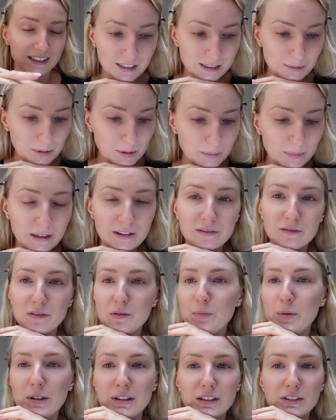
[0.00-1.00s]
Das mit meinen
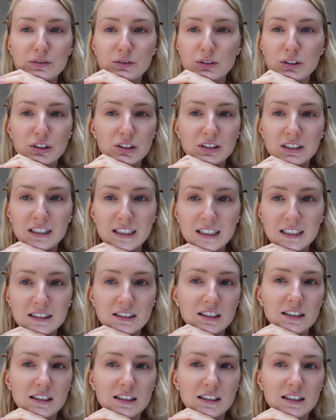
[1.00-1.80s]
Wimpern, das funktioniert nicht.